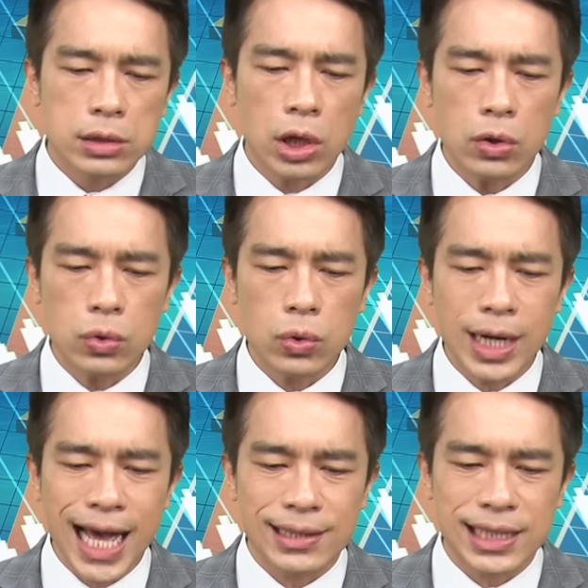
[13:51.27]
从无
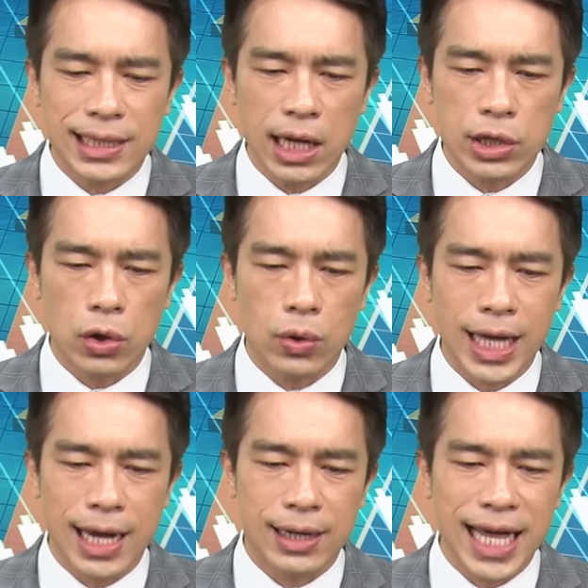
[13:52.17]
量涨到有
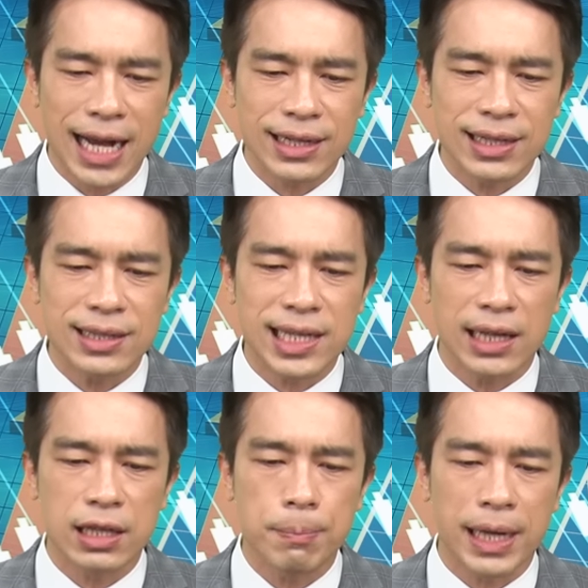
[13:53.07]
量，两根
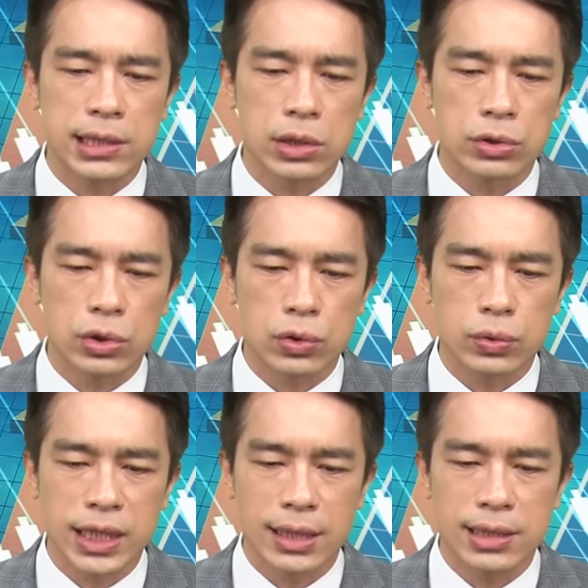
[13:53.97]
涨停板之后就
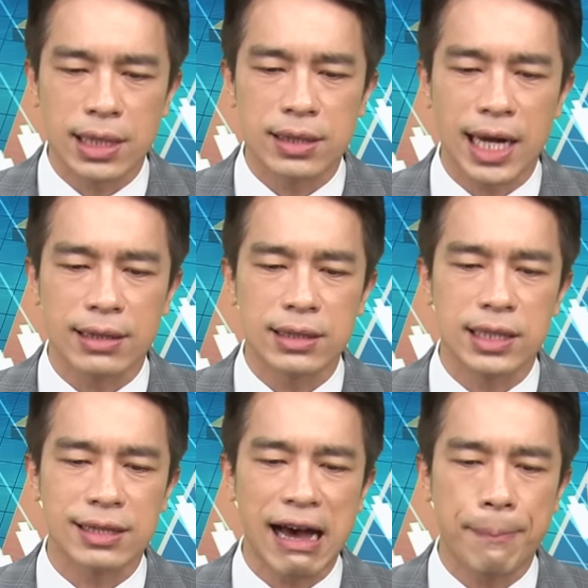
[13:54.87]
出现震荡，而
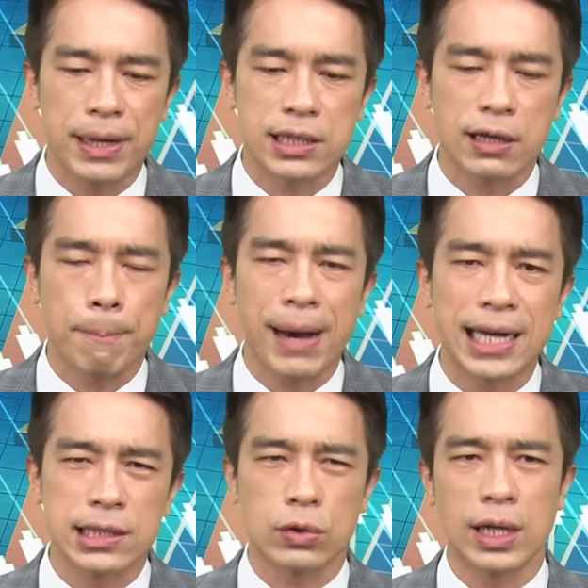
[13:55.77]
且搭配这个
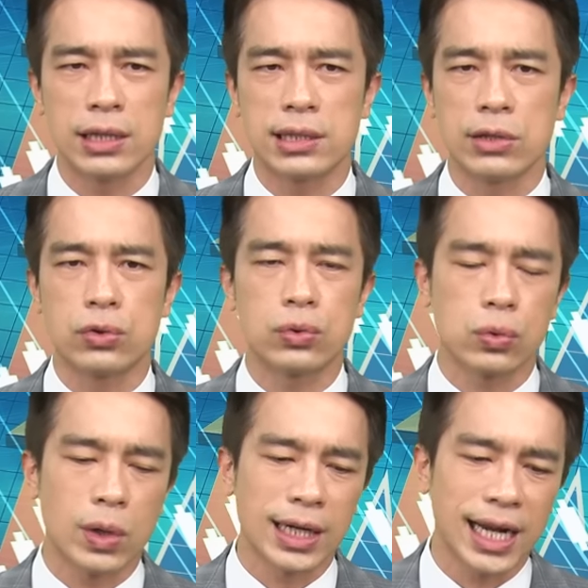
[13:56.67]
八十块的整数
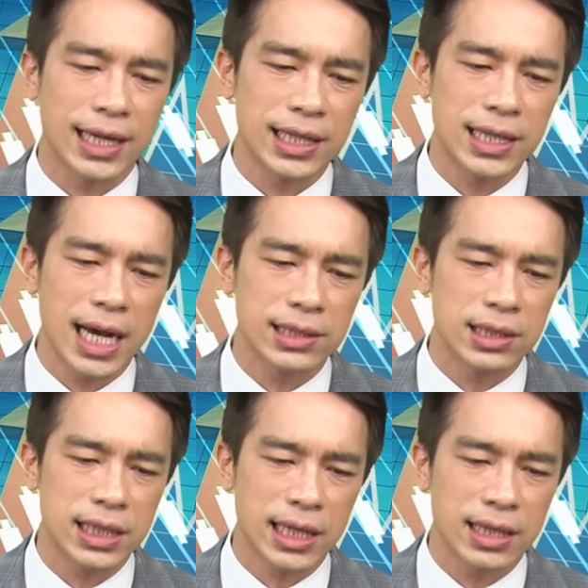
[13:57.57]
关卡，一样是
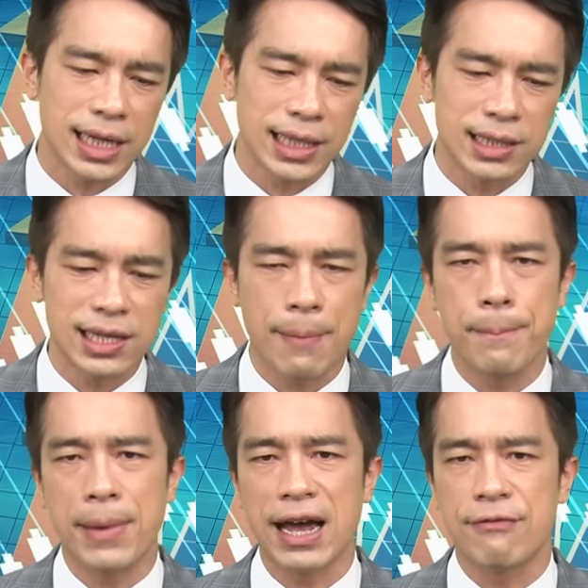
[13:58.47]
建议大家站
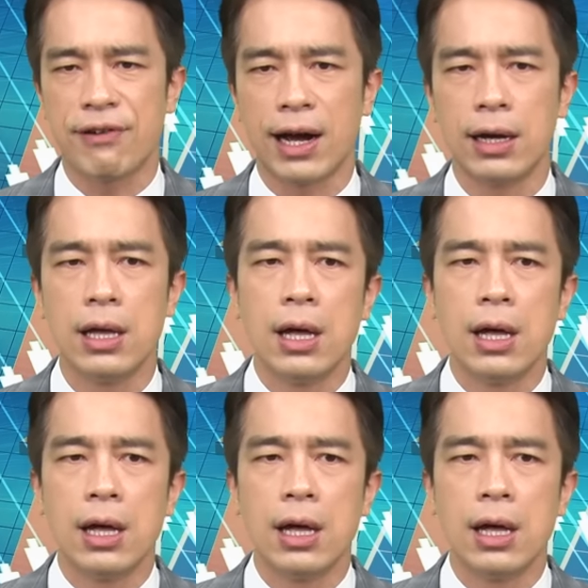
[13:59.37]
卖方。